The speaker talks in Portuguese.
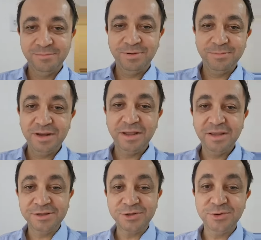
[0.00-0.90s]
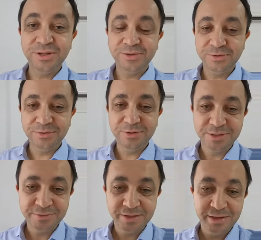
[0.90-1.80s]
1 Reis 8
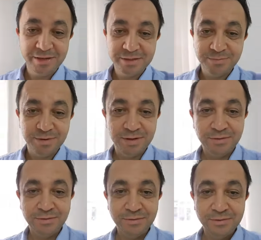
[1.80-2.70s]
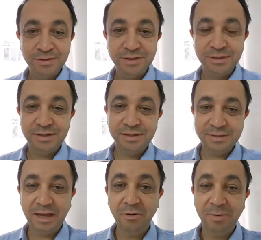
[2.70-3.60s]
fala a respeito de
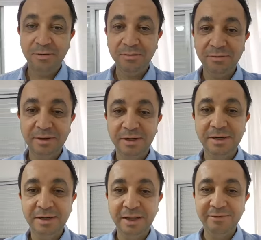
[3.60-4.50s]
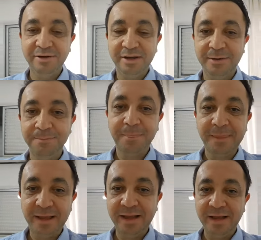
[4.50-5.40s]
Salomão levar
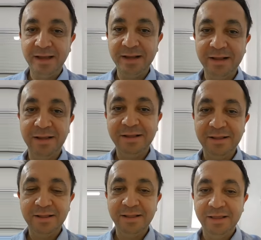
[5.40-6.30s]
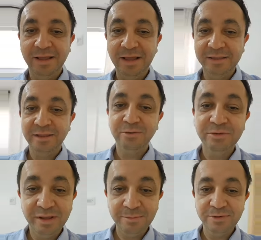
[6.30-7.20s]
a arca até o
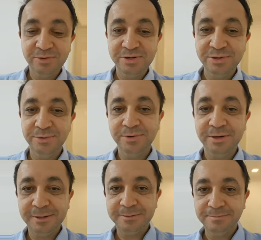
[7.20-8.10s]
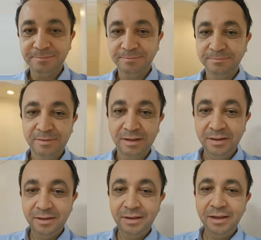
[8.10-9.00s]
templo do Senhor.
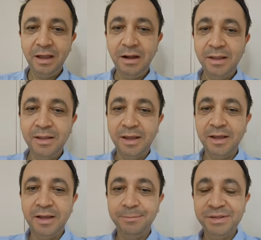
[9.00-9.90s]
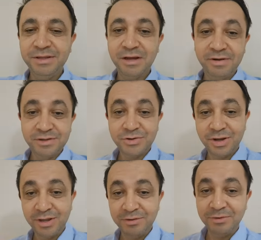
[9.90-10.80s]
E além, à medida que ele vai
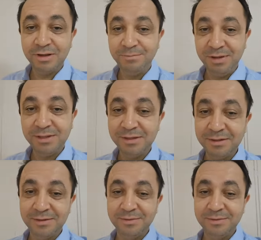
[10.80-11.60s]
discorrendo no capítulo,